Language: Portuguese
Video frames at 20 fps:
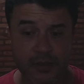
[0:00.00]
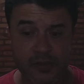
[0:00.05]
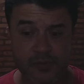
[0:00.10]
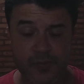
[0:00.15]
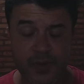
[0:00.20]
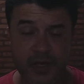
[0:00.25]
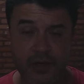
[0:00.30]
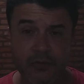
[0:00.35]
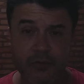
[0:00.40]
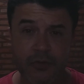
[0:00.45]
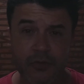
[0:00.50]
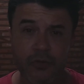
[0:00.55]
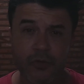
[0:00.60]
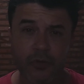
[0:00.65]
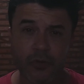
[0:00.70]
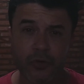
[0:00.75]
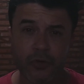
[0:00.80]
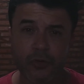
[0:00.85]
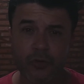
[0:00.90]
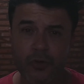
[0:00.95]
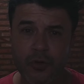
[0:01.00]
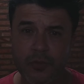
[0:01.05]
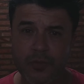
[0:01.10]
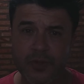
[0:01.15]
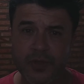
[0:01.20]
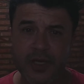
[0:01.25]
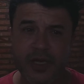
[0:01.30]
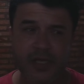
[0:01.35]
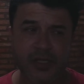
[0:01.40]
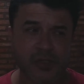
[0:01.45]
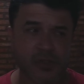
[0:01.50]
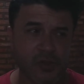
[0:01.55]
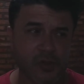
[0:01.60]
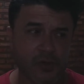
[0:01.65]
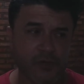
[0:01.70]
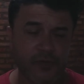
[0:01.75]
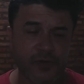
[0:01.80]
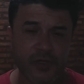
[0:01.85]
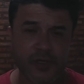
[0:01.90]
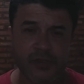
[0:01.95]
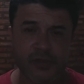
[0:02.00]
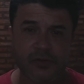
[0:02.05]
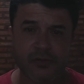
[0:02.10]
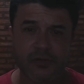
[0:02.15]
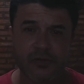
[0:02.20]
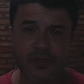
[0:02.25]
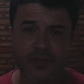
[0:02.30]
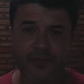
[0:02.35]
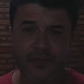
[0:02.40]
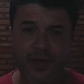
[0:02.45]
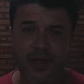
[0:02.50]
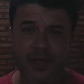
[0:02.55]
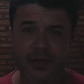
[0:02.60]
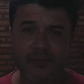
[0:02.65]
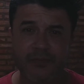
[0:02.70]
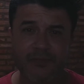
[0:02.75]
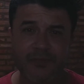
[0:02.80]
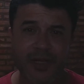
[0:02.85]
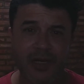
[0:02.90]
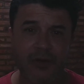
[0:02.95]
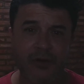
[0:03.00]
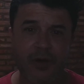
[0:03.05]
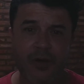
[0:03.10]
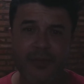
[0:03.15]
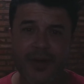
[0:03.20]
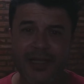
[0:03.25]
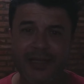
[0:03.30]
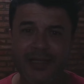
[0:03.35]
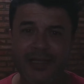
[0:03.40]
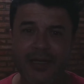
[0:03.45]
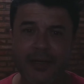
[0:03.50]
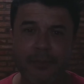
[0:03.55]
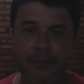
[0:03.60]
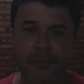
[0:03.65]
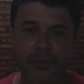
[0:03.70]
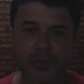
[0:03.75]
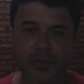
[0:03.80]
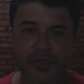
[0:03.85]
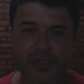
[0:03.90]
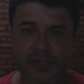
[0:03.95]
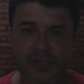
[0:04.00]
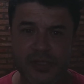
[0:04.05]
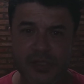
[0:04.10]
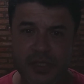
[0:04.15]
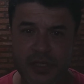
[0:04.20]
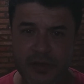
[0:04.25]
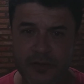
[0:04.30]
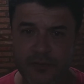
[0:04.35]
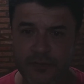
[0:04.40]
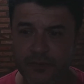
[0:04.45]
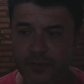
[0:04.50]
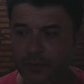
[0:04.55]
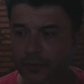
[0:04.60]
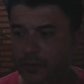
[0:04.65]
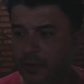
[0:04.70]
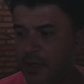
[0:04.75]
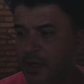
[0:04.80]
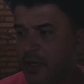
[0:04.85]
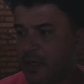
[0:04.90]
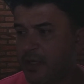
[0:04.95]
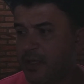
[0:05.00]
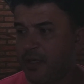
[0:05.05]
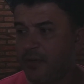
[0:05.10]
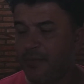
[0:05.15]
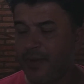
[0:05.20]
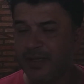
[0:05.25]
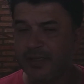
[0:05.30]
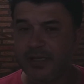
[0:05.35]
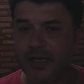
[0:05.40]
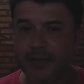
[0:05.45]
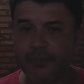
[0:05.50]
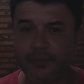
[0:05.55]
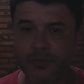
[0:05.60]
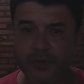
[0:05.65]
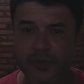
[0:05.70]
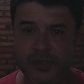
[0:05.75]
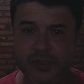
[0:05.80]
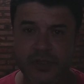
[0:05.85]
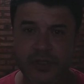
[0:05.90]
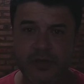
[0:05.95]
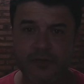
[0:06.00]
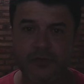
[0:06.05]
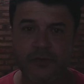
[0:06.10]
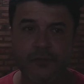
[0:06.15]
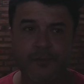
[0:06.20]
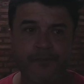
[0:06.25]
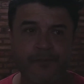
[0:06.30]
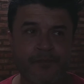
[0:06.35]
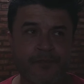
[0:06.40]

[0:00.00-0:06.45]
espero que o YouTube resolva isso da melhor maneira possível e mais rápido possível.